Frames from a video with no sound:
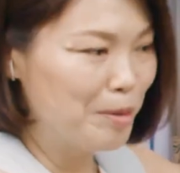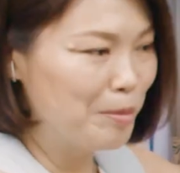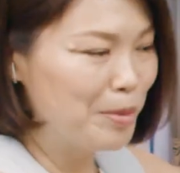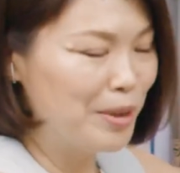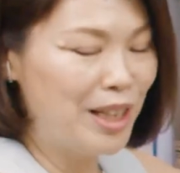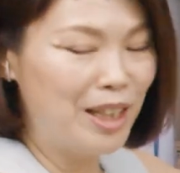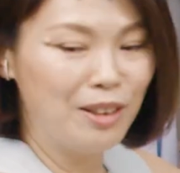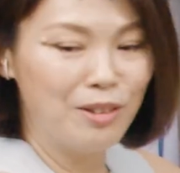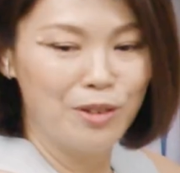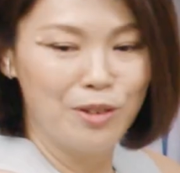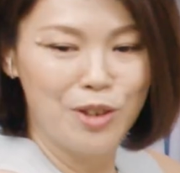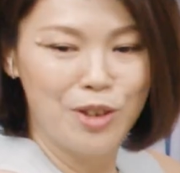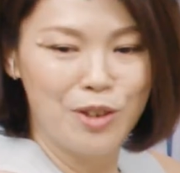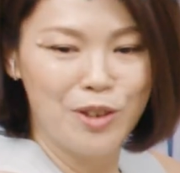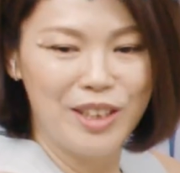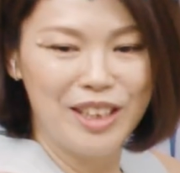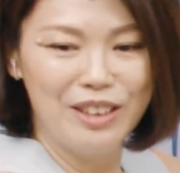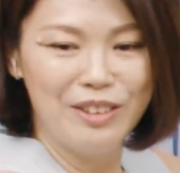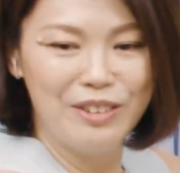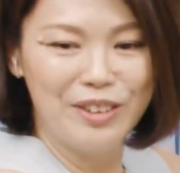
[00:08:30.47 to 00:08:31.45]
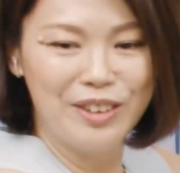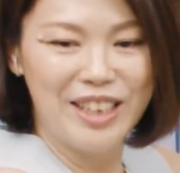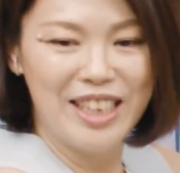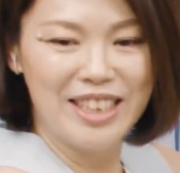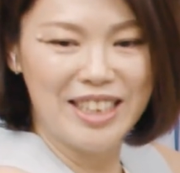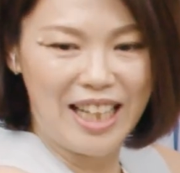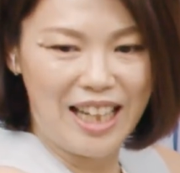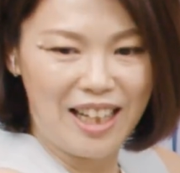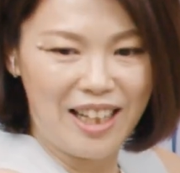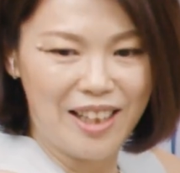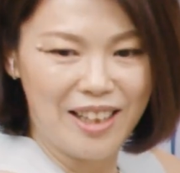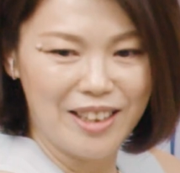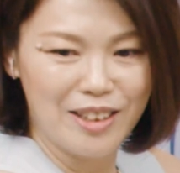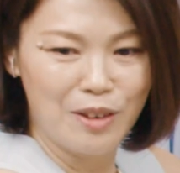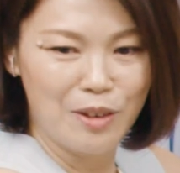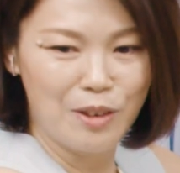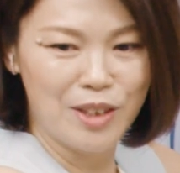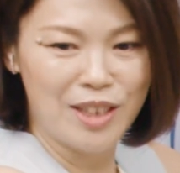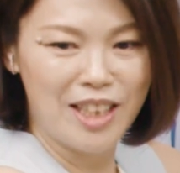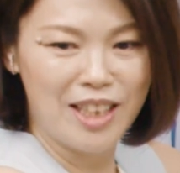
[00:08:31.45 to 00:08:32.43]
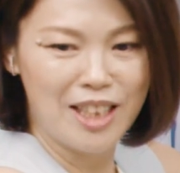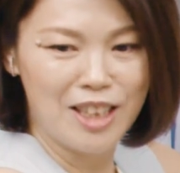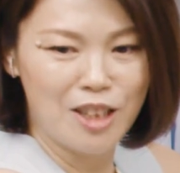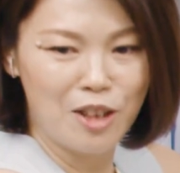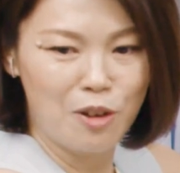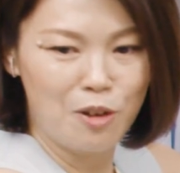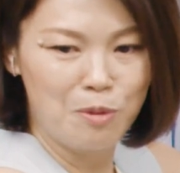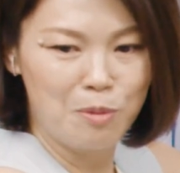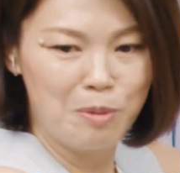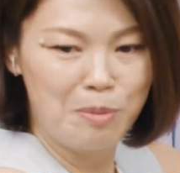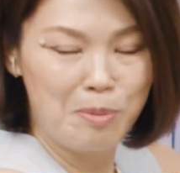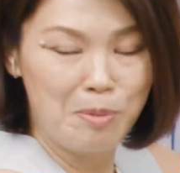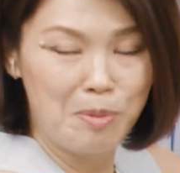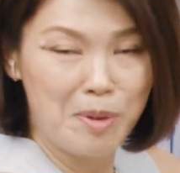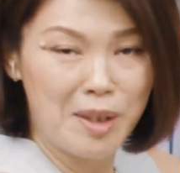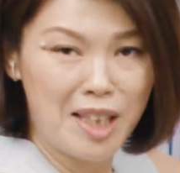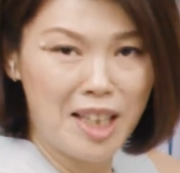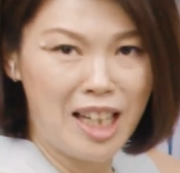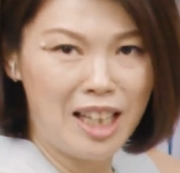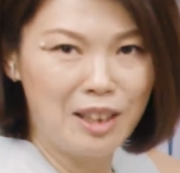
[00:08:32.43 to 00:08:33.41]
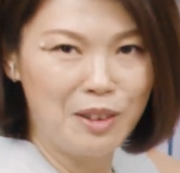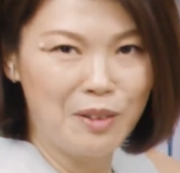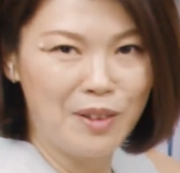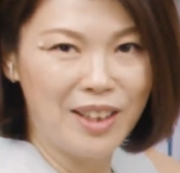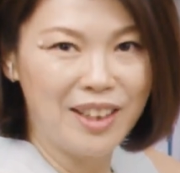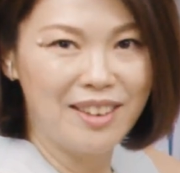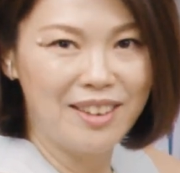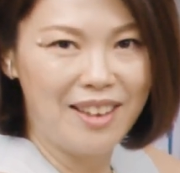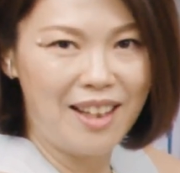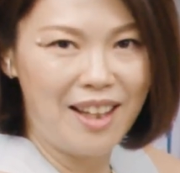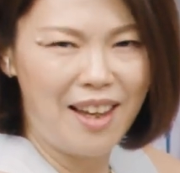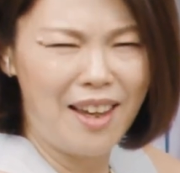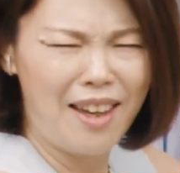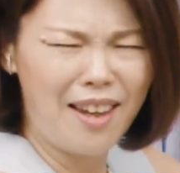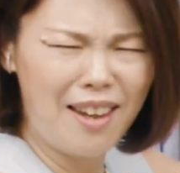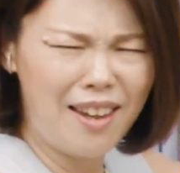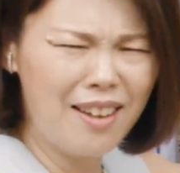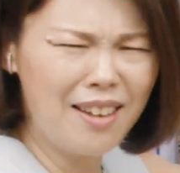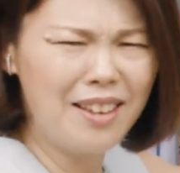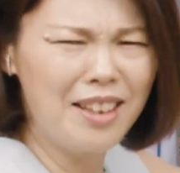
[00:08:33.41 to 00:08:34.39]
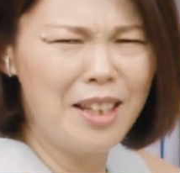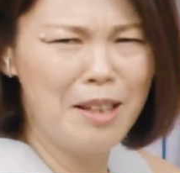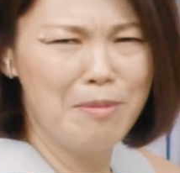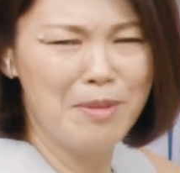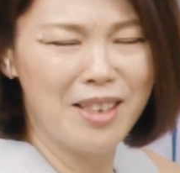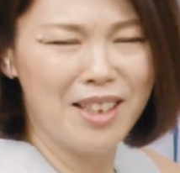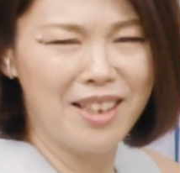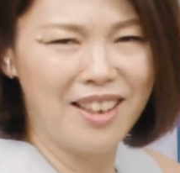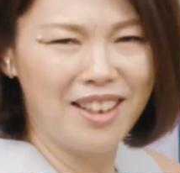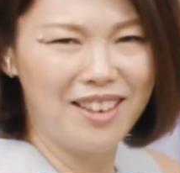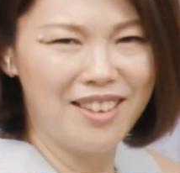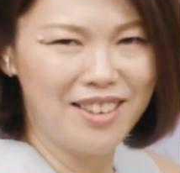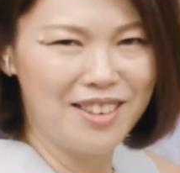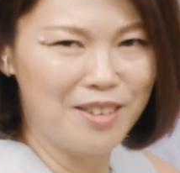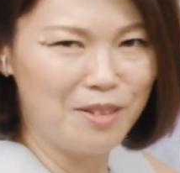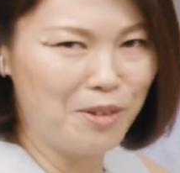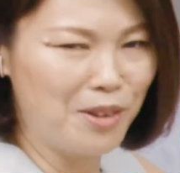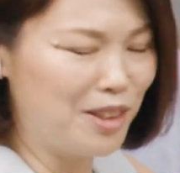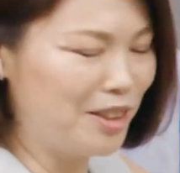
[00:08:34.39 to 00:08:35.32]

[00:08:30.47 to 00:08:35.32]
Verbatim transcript: ブラックシュリンクレザー、はい、そしてナストロピガートなんて、ADMJ だけですよ。